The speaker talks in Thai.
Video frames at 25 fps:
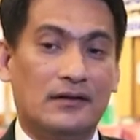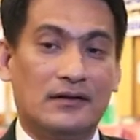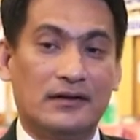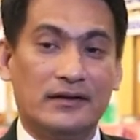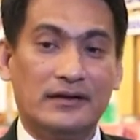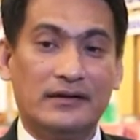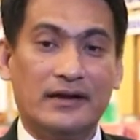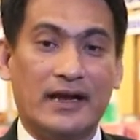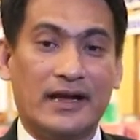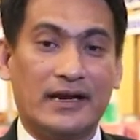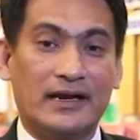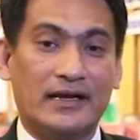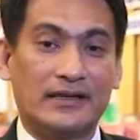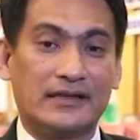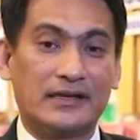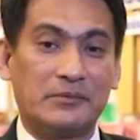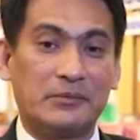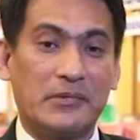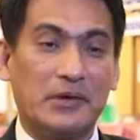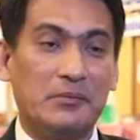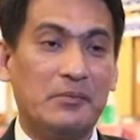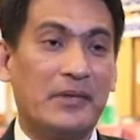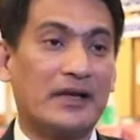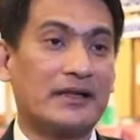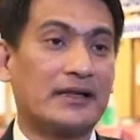อิหร่านอาจจะ
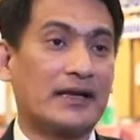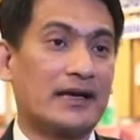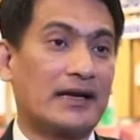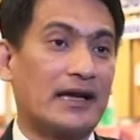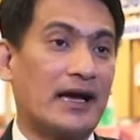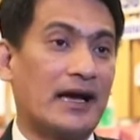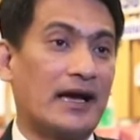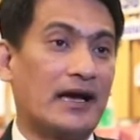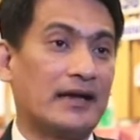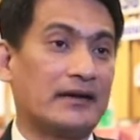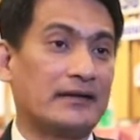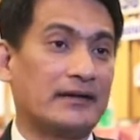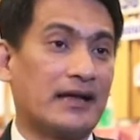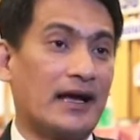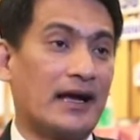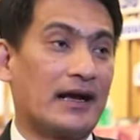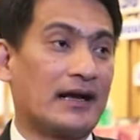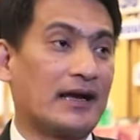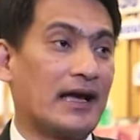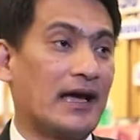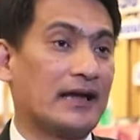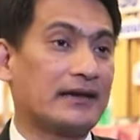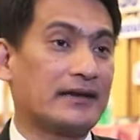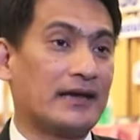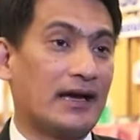มีมาตรการทาง
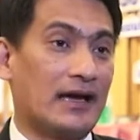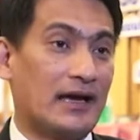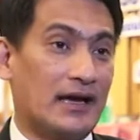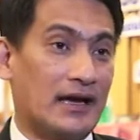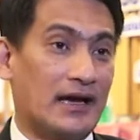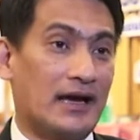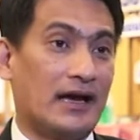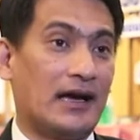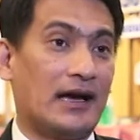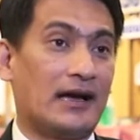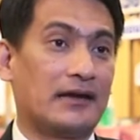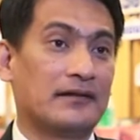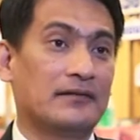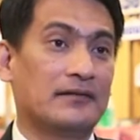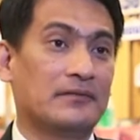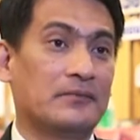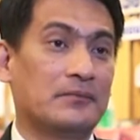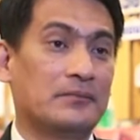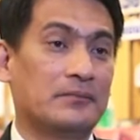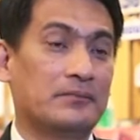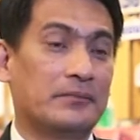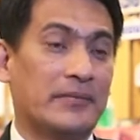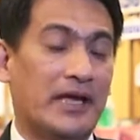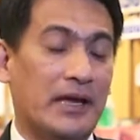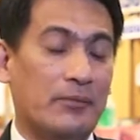การทหาร
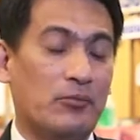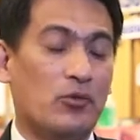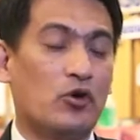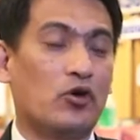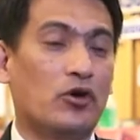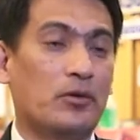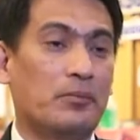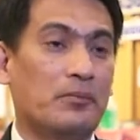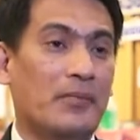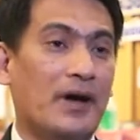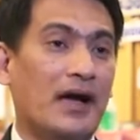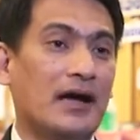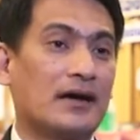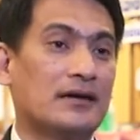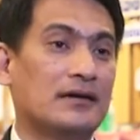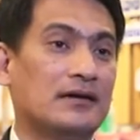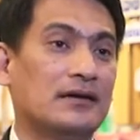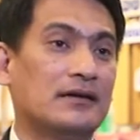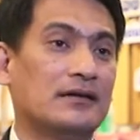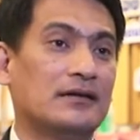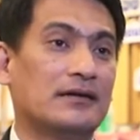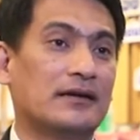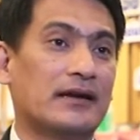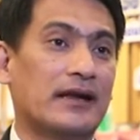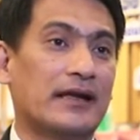เข้มข้นมาก
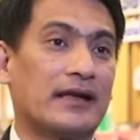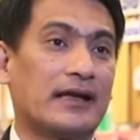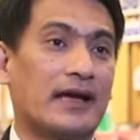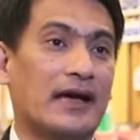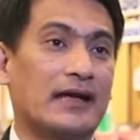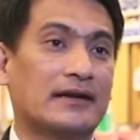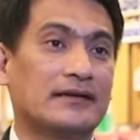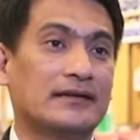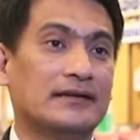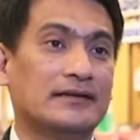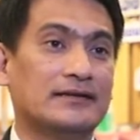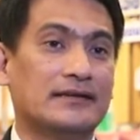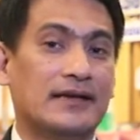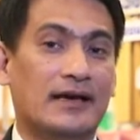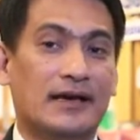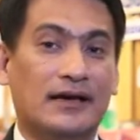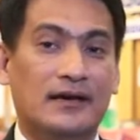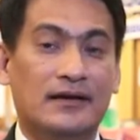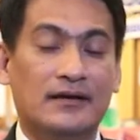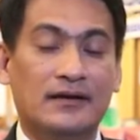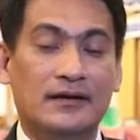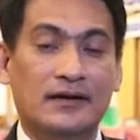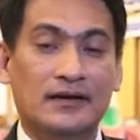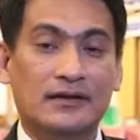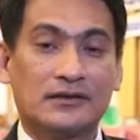ขึ้นในการที่จะ
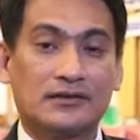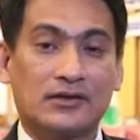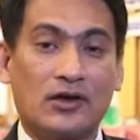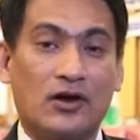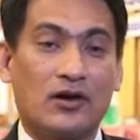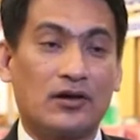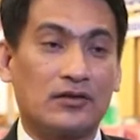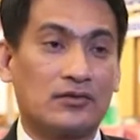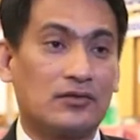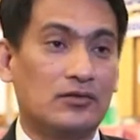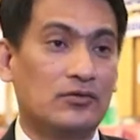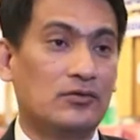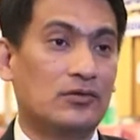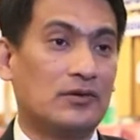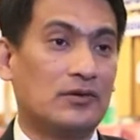ต่อสู้